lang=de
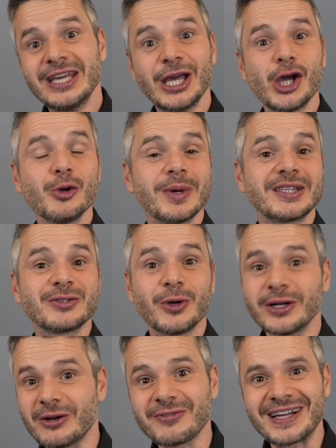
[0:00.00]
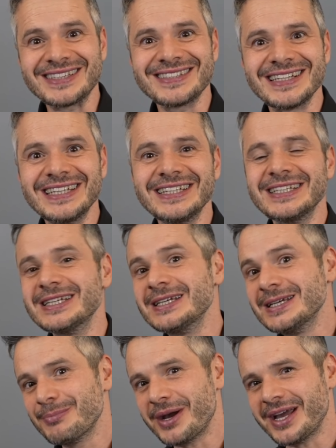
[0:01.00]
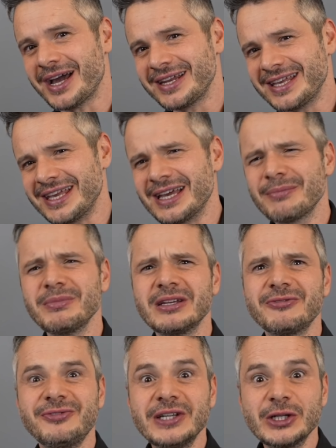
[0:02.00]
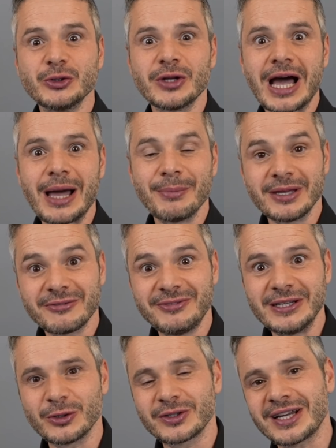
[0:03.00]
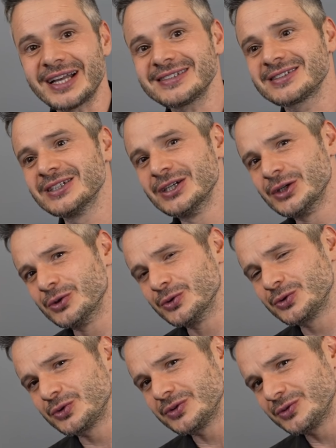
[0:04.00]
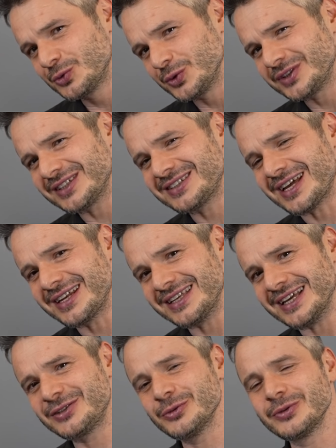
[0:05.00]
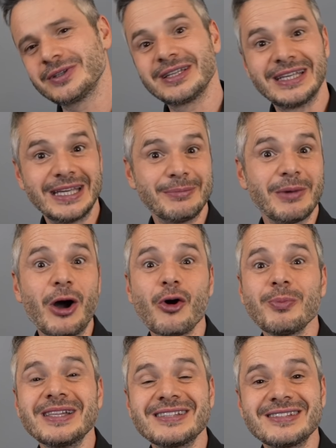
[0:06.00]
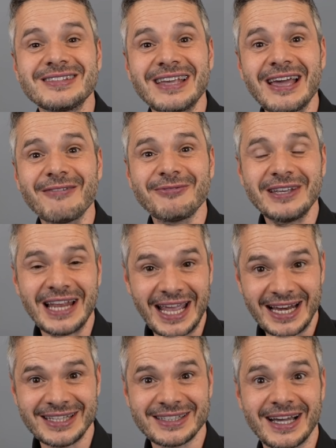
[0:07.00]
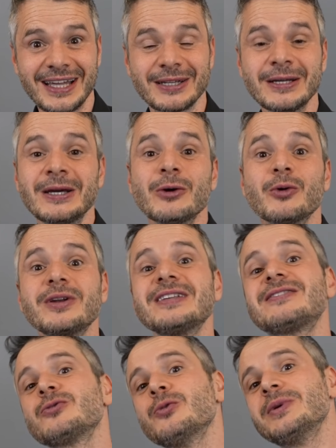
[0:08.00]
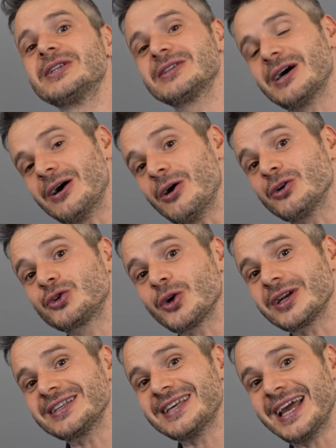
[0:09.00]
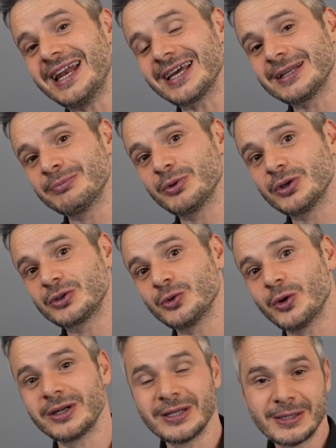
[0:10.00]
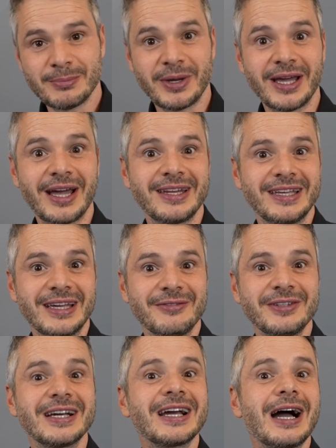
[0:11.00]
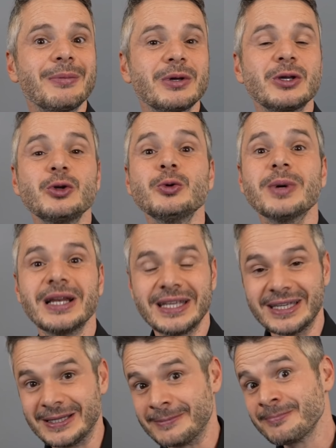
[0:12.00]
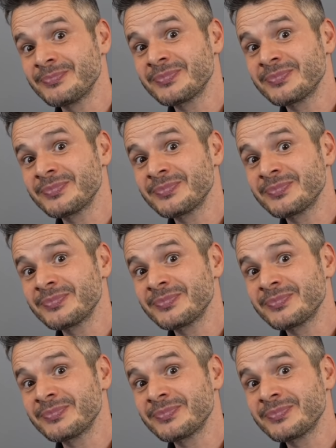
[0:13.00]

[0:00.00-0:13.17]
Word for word: Er überzeugt auf ganzer Linie bei HDR mit viel Dynamik, viel Kontrast und durch das HDR-Tuning eben auch mit sehr viel Helligkeit und ist somit auch deutlich helleren Projektoren bei HDR-Wiedergabe überlegen.